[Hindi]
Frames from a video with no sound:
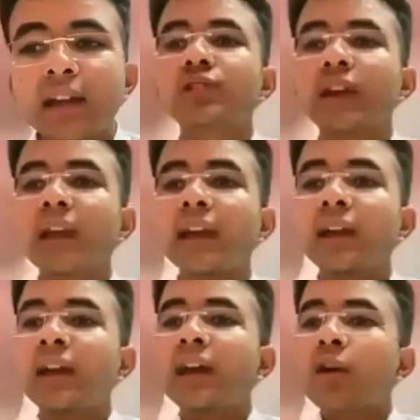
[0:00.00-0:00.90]
नहीं है
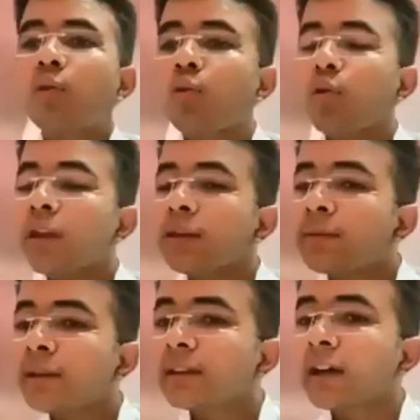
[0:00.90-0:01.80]
इसलिए उसके
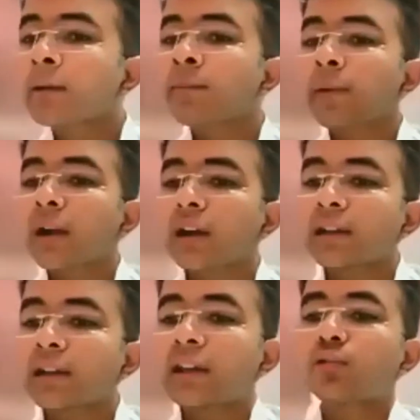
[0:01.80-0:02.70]
कोई भी धर्म
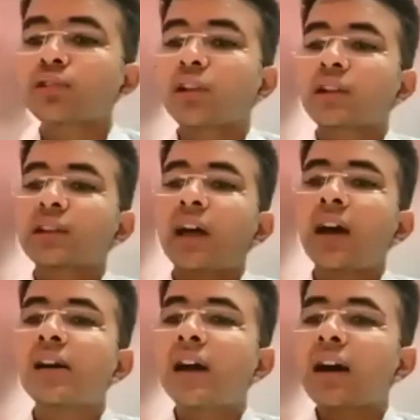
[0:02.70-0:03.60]
प्रकट नहीं हो सकता
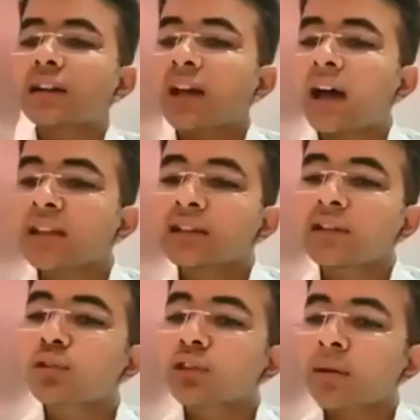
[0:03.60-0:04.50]
अर्थात
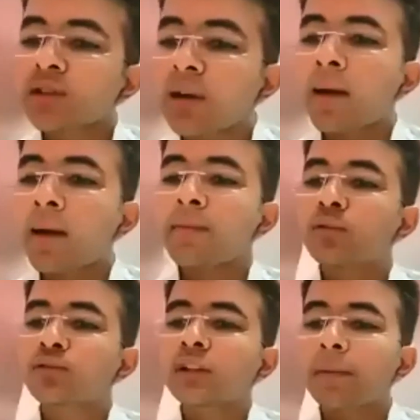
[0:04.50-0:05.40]
उत्तम क्षमा भी
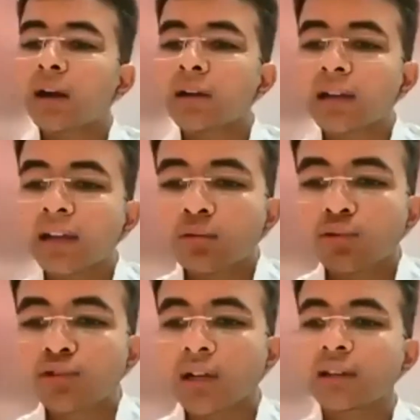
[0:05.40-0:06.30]
उसके प्रकट नहीं हो
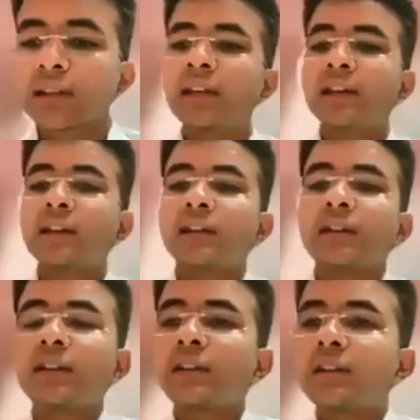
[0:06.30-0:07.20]
सकती
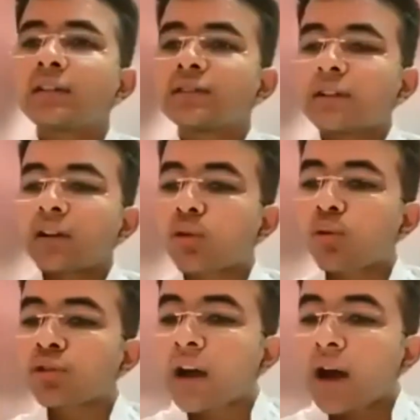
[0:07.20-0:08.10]
क्रोध का
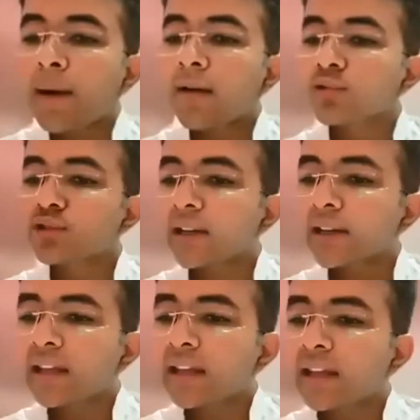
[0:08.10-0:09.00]
अभाव उसके नहीं
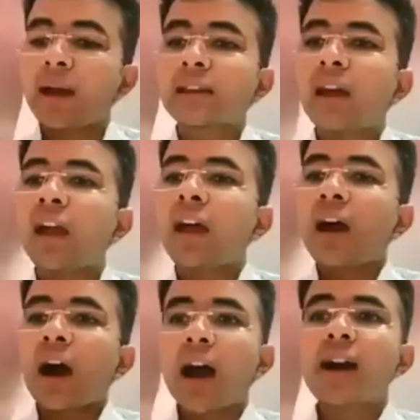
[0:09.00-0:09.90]
देखने में आता है
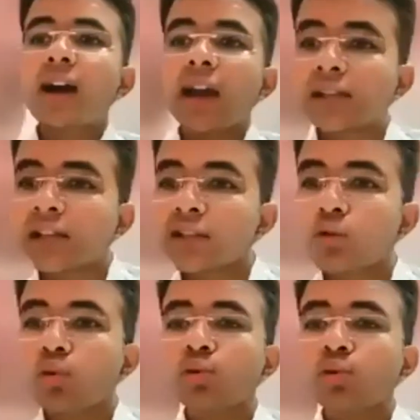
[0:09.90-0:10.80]
हाँ ऐसा
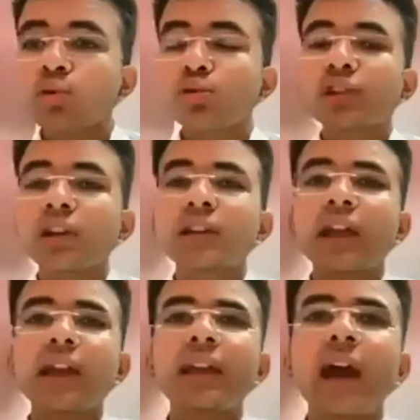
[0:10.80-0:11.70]
जरूर हो
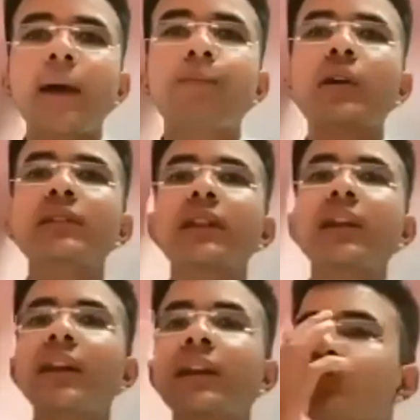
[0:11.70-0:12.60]
सकता है कि आपको ऐसा लगे